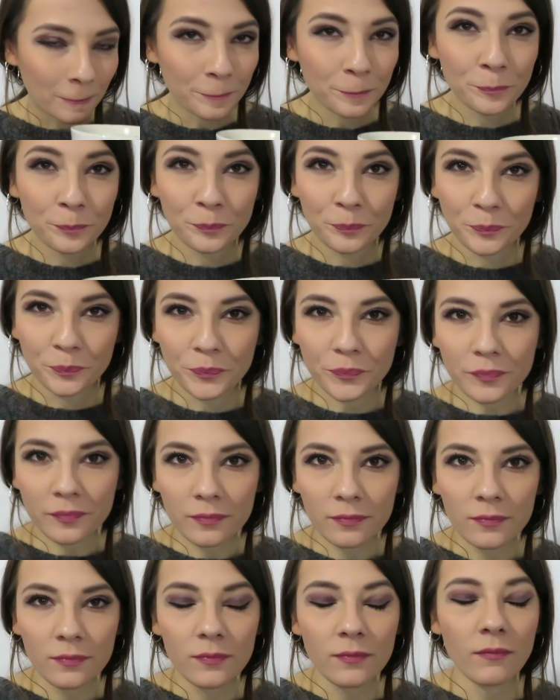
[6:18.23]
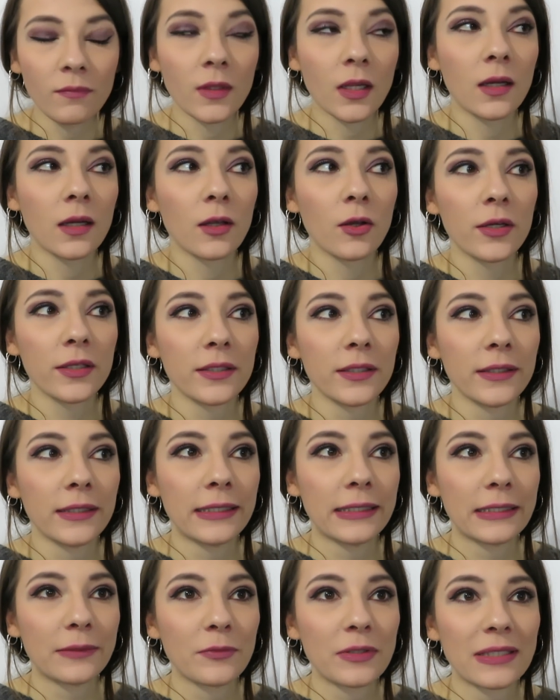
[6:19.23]
Mmh. Ach Leute,
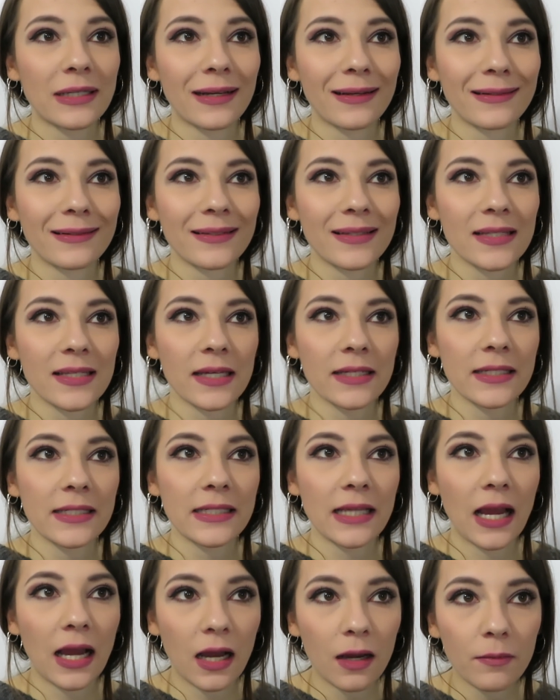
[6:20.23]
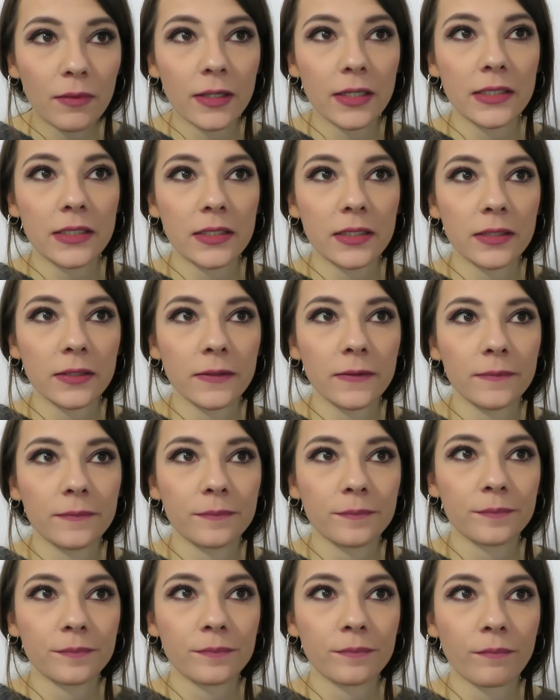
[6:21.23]
ich muss sagen, seit ich arbeite,
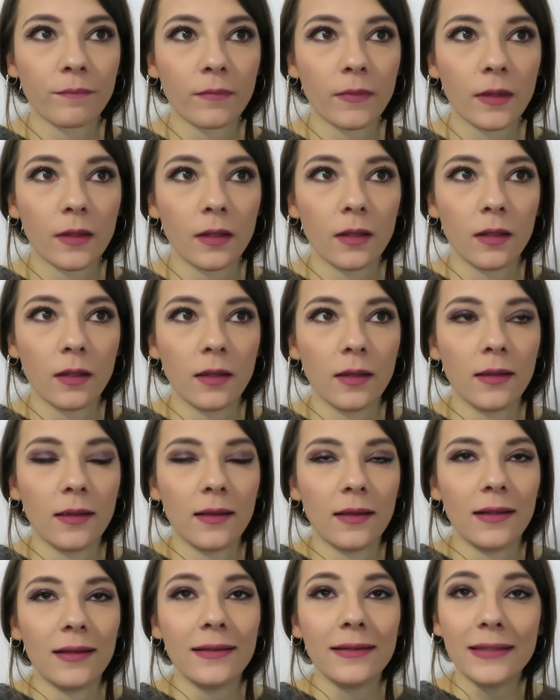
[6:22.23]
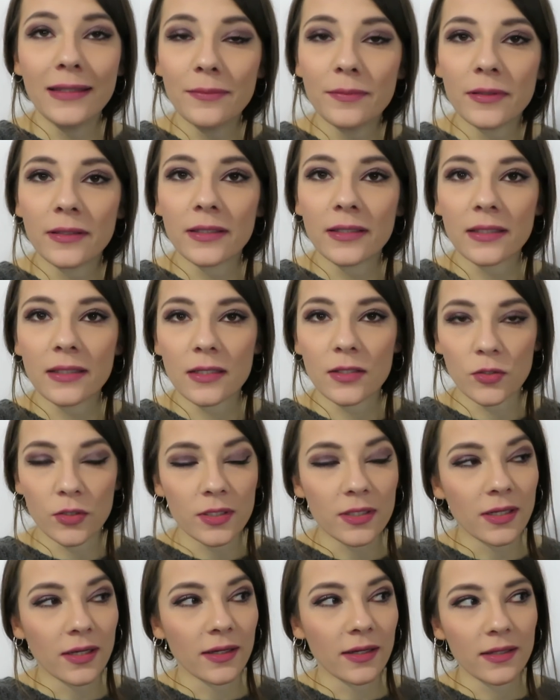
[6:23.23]
liebe ich
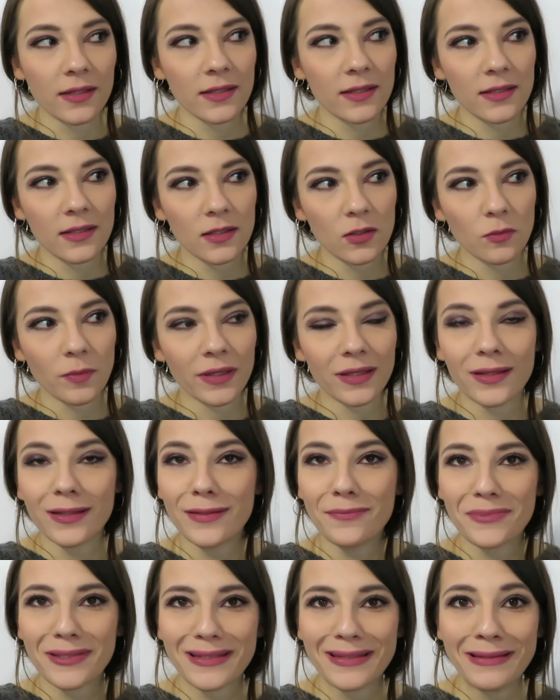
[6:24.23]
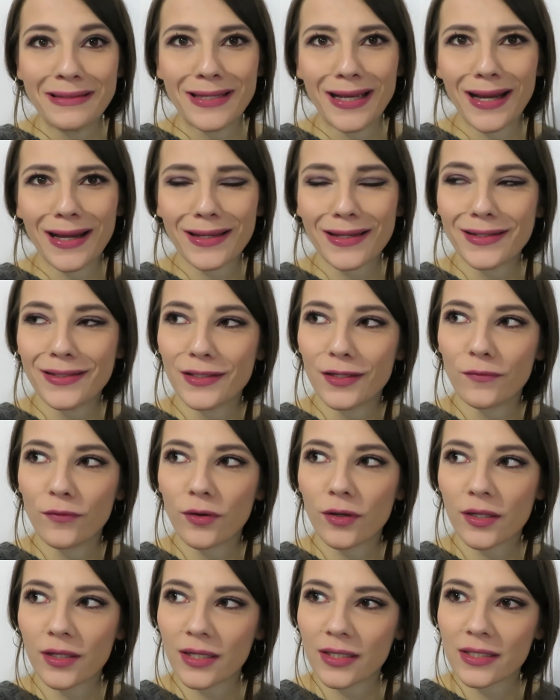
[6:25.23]
Sonntage. Das sind so meine liebsten Tage in der
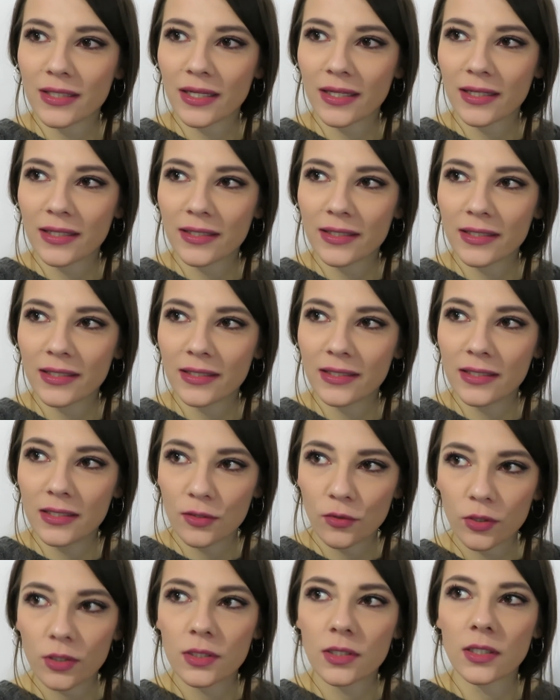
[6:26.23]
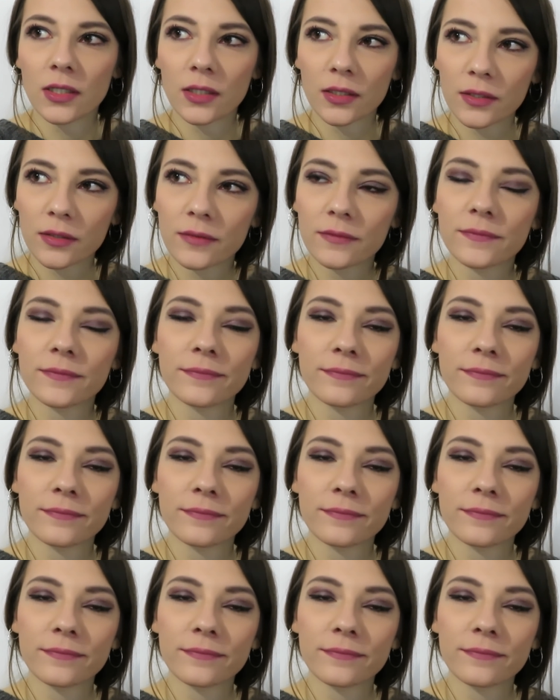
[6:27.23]
Woche tatsächlich, die Sonntage.